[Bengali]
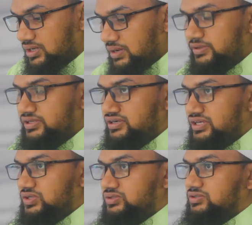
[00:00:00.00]
আমাদের
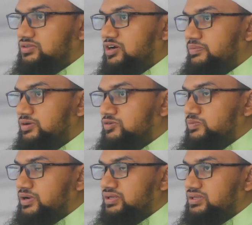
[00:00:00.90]
নিয়ত হতে হবে
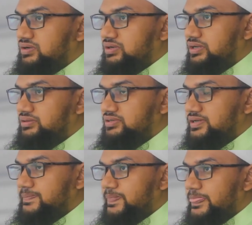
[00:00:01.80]
কোরবানি দেওয়ার
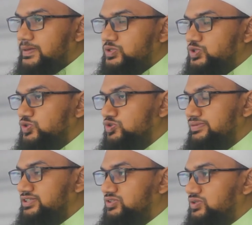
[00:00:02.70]
ক্ষেত্রে
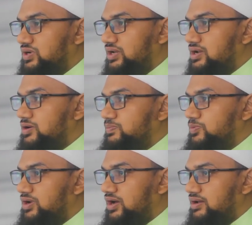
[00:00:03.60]
শুধুমাত্র আল্লাহ
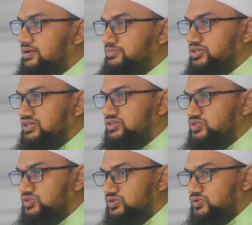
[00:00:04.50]
রব্বুল্লা আলমিনের
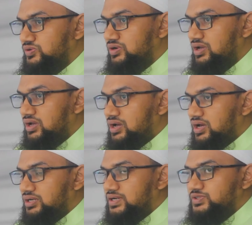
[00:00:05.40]
জন্য
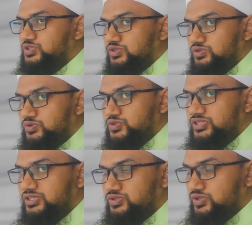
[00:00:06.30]
আল্লাহর
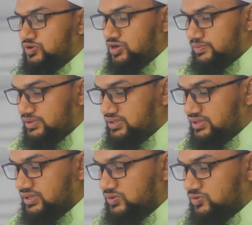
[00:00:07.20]
সন্তুষ্টির জন্য
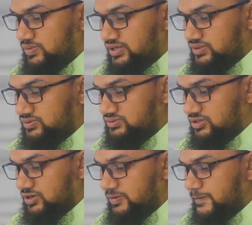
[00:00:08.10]
আমাদেরকে কোরবানি
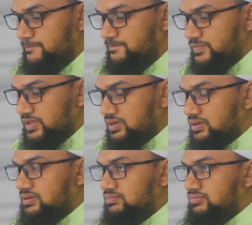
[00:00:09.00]
করতে হবে
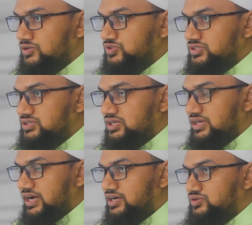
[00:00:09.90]
মানুষকে
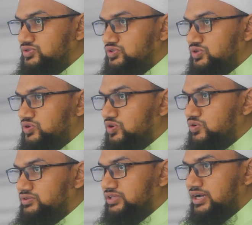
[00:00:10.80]
দেখানোর জন্য
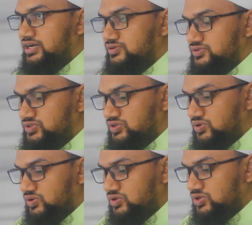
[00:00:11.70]
লোক দেখানোর
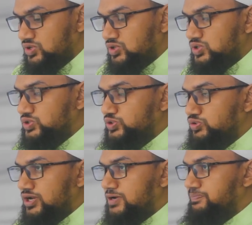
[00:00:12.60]
জন্য
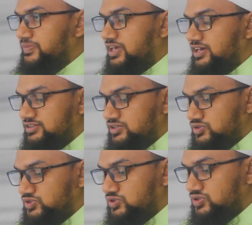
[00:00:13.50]
সুনাম খ্যাতি
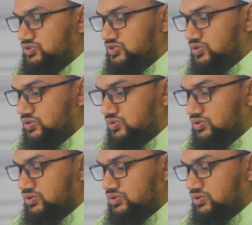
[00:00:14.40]
অর্জনের জন্য